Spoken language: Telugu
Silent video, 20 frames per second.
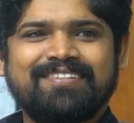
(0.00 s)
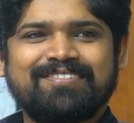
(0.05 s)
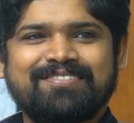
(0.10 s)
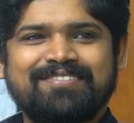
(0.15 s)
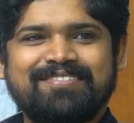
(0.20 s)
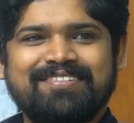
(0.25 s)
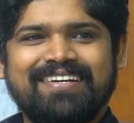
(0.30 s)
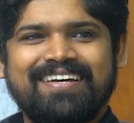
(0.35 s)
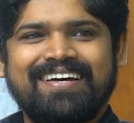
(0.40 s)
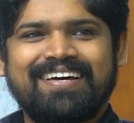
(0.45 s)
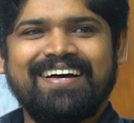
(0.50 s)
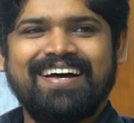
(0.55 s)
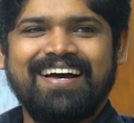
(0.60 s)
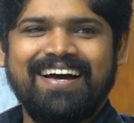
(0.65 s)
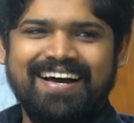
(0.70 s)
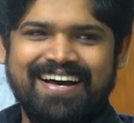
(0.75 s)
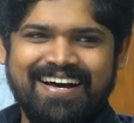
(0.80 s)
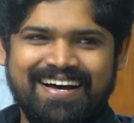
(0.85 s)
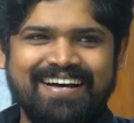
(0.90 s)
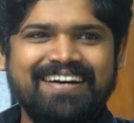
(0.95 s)
వేసుకుంటా
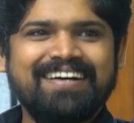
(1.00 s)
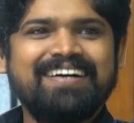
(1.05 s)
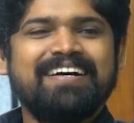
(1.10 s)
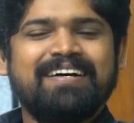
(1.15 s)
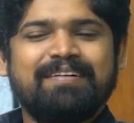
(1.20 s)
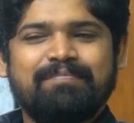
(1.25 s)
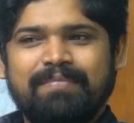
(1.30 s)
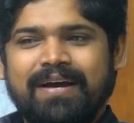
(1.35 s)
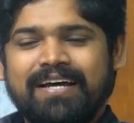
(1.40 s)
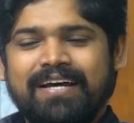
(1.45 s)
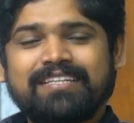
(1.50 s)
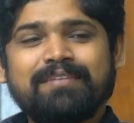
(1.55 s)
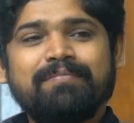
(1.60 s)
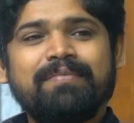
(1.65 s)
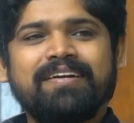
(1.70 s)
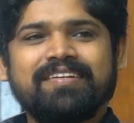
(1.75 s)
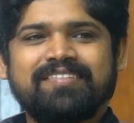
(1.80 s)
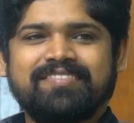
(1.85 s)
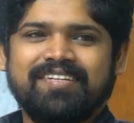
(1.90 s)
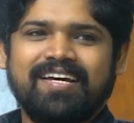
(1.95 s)

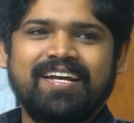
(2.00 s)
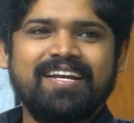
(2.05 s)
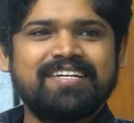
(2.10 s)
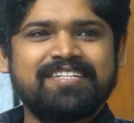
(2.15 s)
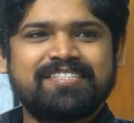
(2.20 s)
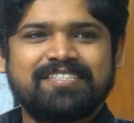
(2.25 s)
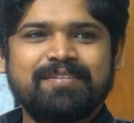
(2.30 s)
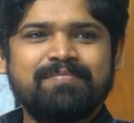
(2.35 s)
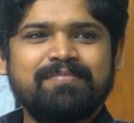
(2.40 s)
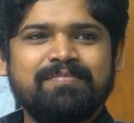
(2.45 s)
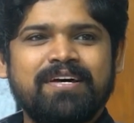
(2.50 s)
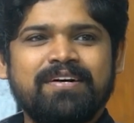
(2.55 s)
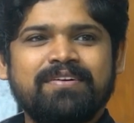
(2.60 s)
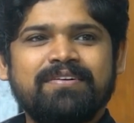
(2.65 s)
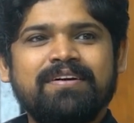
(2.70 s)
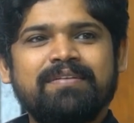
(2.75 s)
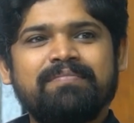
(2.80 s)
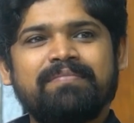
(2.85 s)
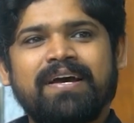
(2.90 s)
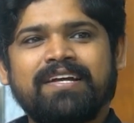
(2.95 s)
మ్యాథమెటిక్స్ చాలా ఇష్టం నాకు
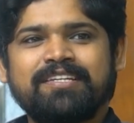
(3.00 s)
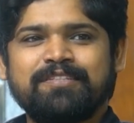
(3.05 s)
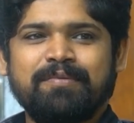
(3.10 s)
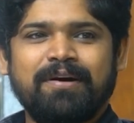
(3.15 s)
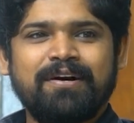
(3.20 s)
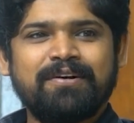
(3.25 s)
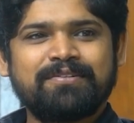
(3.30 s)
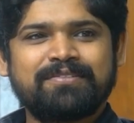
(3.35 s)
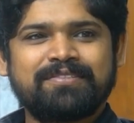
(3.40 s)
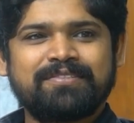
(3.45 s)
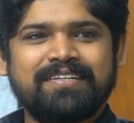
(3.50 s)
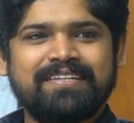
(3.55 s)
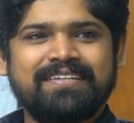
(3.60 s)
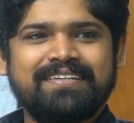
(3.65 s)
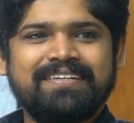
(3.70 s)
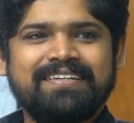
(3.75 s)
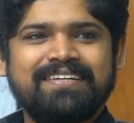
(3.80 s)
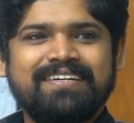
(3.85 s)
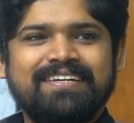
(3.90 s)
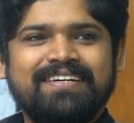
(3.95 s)
అండ్ మ్యాథ్స్ బాగా వస్తుంది
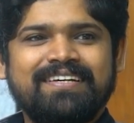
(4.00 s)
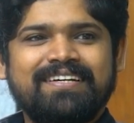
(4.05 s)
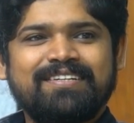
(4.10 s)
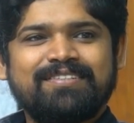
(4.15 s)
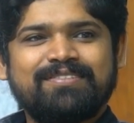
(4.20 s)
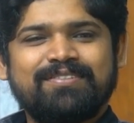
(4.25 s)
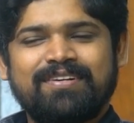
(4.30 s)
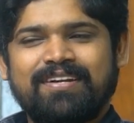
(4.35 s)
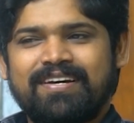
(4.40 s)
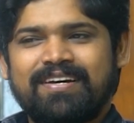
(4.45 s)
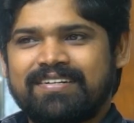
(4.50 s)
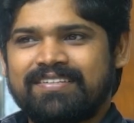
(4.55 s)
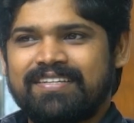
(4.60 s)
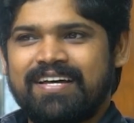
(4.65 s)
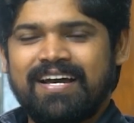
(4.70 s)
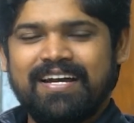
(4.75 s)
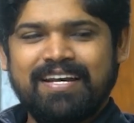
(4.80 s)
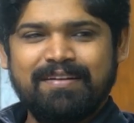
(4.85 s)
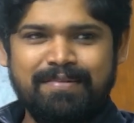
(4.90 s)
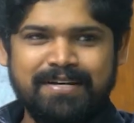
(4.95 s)
సో నాకు
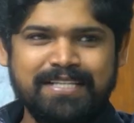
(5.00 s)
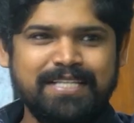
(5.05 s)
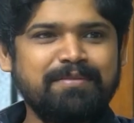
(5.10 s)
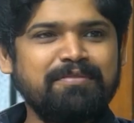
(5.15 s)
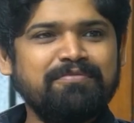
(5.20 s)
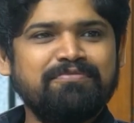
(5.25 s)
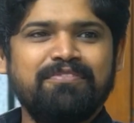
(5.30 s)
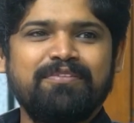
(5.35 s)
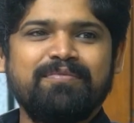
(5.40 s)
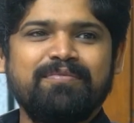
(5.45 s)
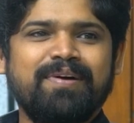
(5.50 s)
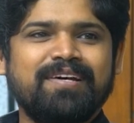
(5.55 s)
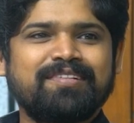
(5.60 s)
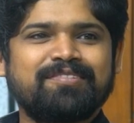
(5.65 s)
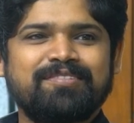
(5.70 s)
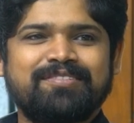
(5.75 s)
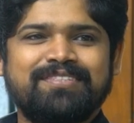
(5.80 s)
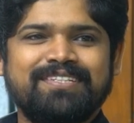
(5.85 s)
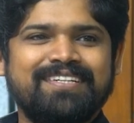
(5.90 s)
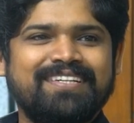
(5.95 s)
దాంట్లో మాత్రమే ఫుల్
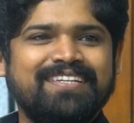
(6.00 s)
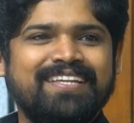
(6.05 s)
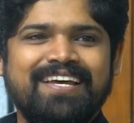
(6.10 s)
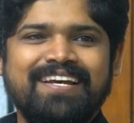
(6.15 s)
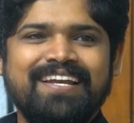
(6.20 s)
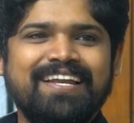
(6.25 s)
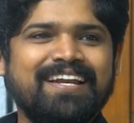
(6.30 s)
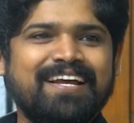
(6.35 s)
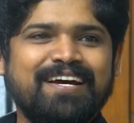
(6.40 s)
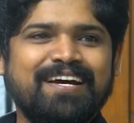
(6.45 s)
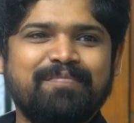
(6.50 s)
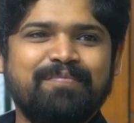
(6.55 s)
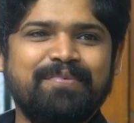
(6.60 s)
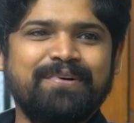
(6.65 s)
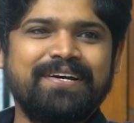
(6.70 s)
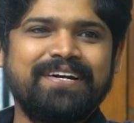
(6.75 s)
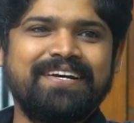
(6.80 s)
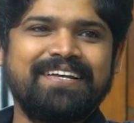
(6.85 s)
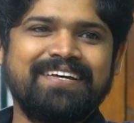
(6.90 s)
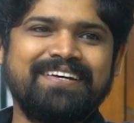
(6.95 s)
మార్క్స్ వచ్చేది దేంట్లో
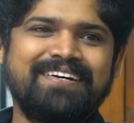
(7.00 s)
రాకపోయేటి